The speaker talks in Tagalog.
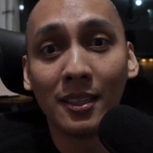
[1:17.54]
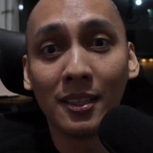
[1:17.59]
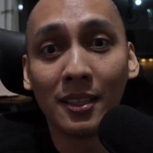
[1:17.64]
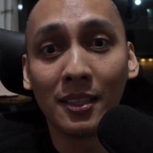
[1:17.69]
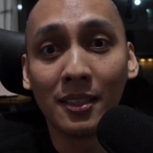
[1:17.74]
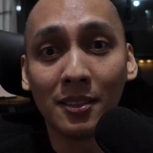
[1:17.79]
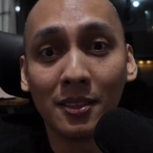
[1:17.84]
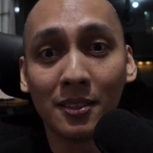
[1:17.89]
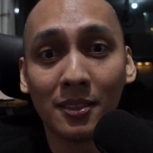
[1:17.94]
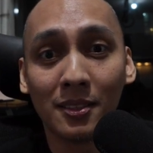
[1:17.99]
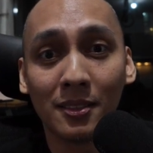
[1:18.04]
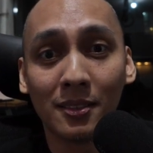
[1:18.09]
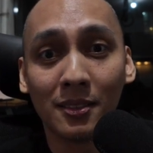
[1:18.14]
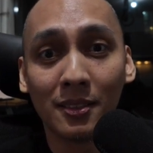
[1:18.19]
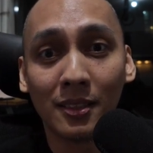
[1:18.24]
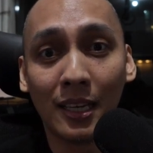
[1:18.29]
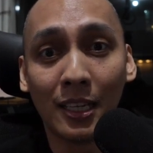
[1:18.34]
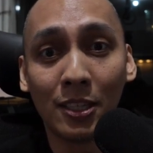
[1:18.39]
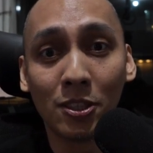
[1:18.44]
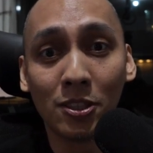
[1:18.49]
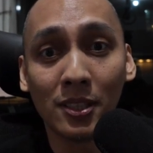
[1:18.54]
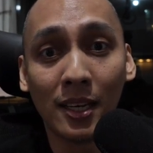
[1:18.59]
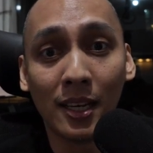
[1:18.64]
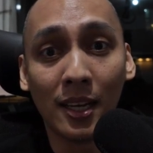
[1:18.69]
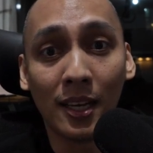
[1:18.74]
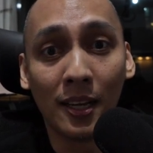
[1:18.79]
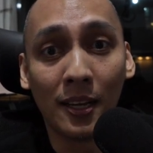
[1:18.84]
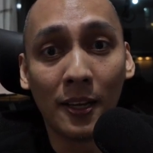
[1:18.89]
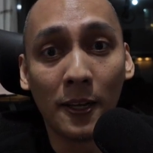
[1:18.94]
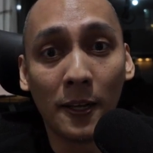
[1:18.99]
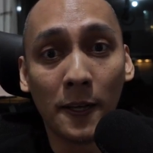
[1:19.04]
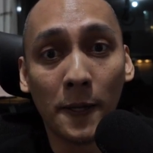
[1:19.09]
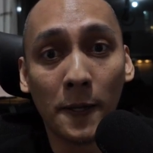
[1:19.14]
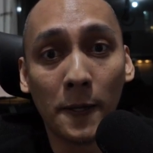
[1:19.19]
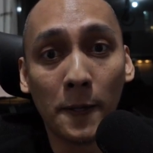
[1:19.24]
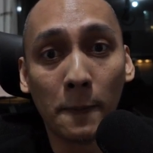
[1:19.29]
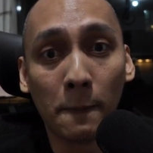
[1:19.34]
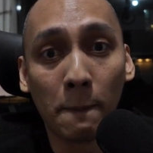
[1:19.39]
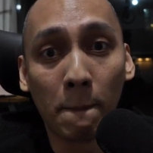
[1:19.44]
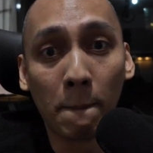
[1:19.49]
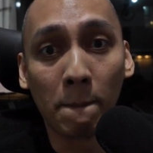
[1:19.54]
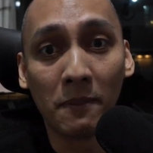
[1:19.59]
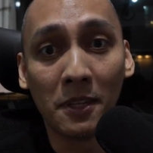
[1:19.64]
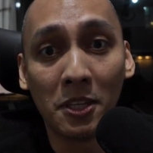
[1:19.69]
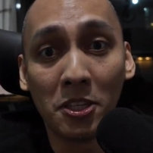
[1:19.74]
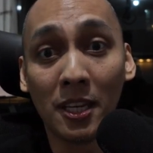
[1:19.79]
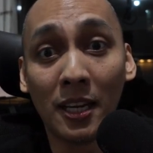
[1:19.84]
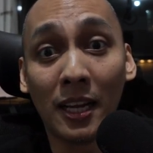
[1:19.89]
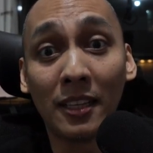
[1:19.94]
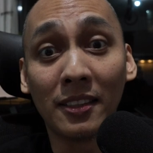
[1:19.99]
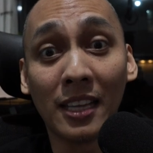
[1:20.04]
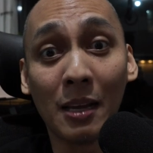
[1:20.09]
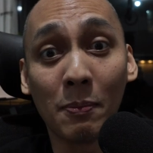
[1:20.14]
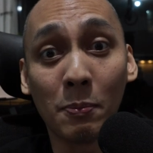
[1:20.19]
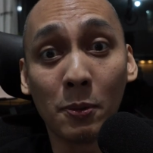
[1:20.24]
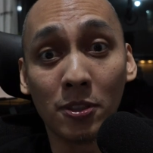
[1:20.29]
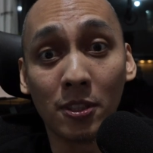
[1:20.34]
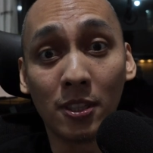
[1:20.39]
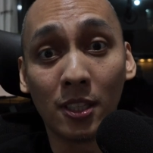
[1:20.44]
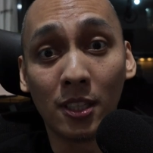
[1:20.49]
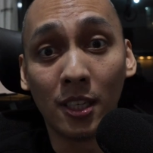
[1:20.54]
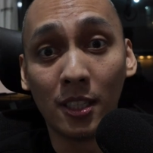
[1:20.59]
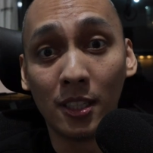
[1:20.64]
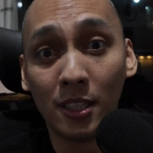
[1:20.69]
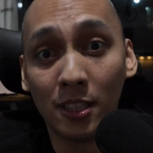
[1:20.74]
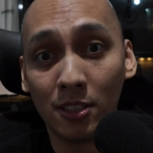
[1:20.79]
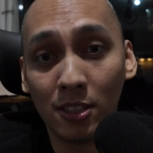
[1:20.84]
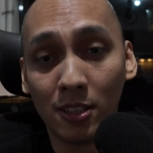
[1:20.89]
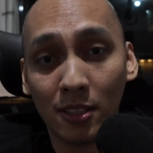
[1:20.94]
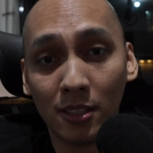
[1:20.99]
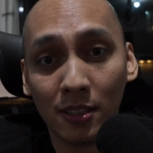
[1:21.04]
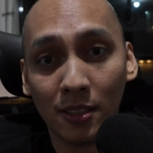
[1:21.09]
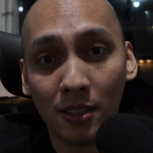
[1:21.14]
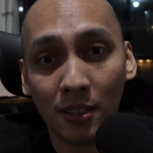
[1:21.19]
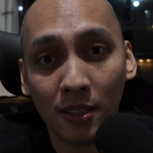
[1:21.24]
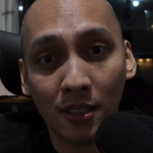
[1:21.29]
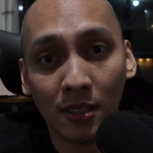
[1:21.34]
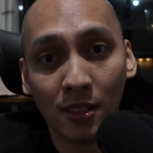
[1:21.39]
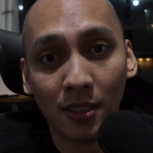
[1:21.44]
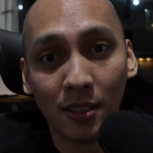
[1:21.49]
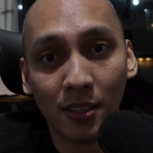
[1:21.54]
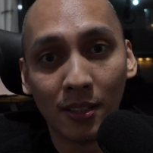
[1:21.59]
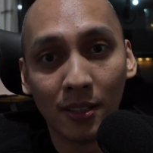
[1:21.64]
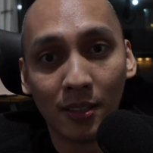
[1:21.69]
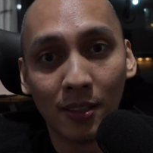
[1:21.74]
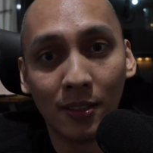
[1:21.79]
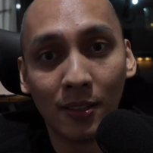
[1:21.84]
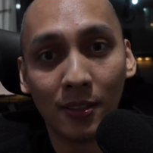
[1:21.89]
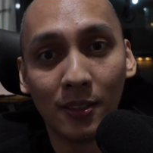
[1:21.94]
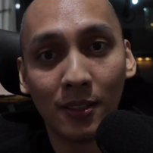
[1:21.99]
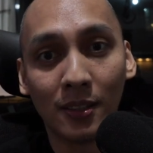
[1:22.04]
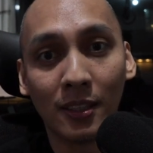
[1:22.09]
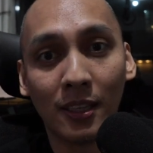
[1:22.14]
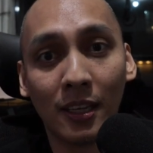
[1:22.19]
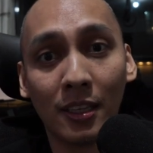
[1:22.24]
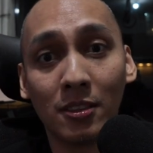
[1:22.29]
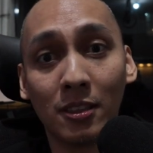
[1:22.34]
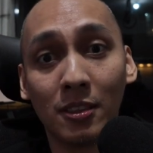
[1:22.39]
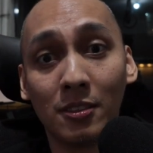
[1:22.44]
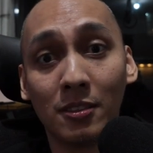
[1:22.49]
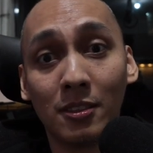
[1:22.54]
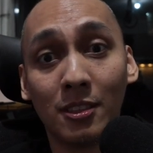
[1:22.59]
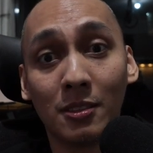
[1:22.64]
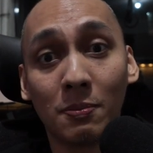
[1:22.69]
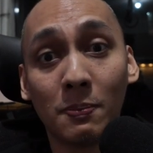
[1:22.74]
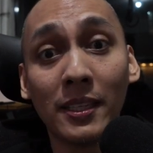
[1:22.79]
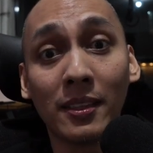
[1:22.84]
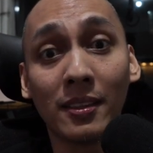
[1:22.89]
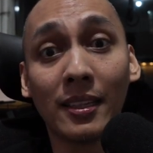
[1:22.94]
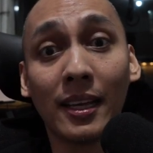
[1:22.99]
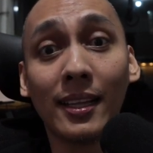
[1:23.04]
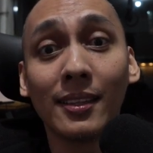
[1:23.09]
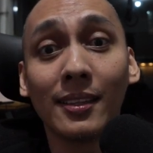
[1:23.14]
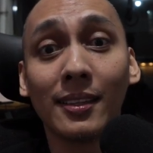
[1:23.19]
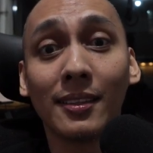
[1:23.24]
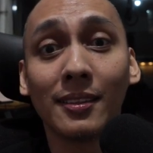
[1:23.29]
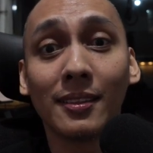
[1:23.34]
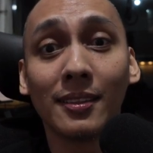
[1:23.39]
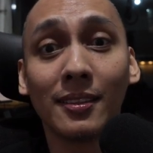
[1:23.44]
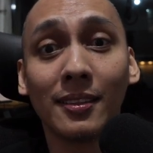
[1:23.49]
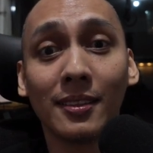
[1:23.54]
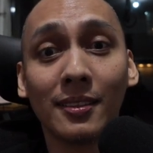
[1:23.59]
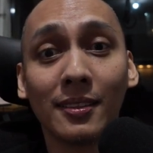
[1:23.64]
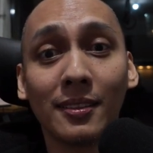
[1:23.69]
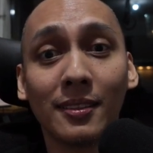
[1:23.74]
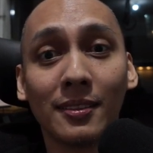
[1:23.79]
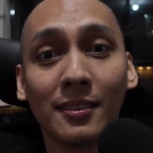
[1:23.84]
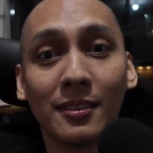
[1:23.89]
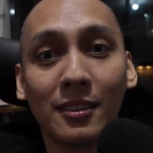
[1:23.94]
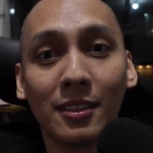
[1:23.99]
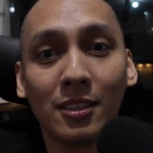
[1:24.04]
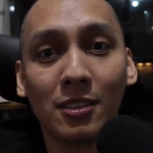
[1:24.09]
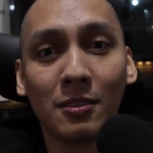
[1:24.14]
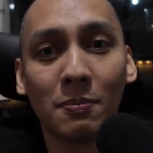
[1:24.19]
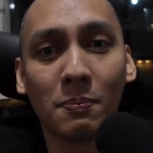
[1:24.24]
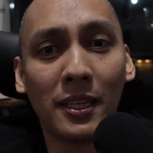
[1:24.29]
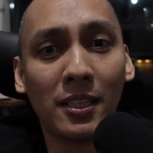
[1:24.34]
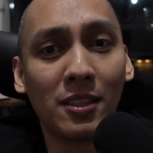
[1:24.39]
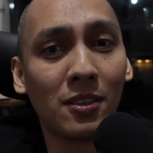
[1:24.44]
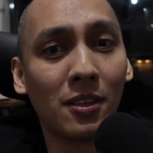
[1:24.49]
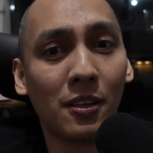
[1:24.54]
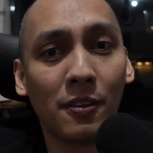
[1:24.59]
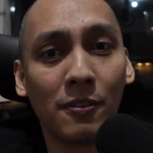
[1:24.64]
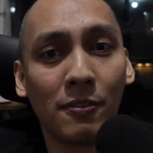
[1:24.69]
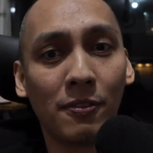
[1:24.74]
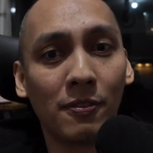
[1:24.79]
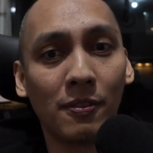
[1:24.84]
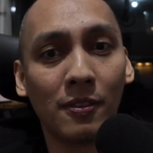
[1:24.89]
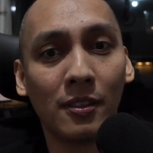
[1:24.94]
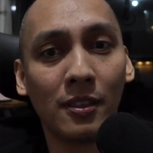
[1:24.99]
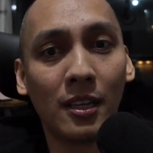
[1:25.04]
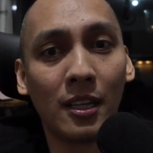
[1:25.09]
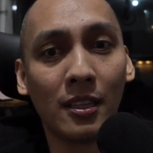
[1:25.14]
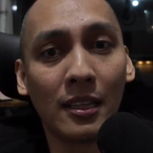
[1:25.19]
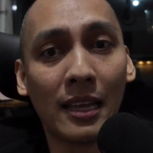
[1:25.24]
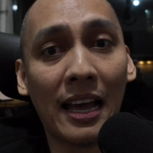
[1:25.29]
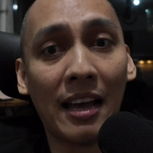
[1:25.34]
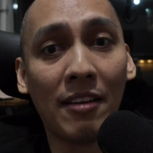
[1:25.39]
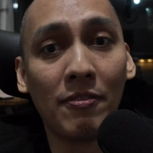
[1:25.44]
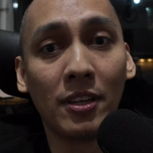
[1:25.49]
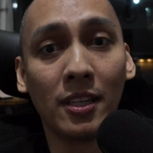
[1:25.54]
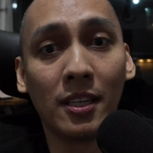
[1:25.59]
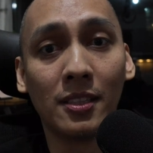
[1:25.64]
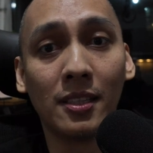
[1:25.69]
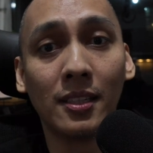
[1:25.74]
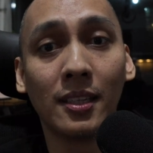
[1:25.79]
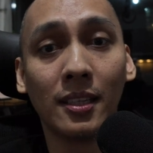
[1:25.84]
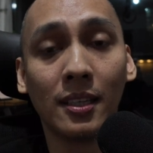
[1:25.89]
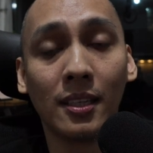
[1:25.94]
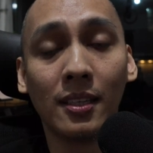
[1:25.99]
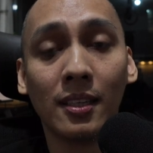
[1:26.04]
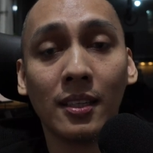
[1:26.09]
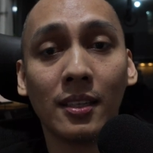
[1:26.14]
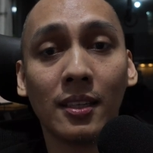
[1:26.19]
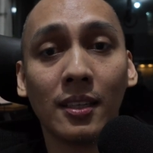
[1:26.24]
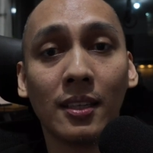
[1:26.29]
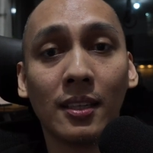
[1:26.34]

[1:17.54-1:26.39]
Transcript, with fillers: is ano siya, um, di siya nakatapos ng college. No? And despite that, no? in spite of not having a degree,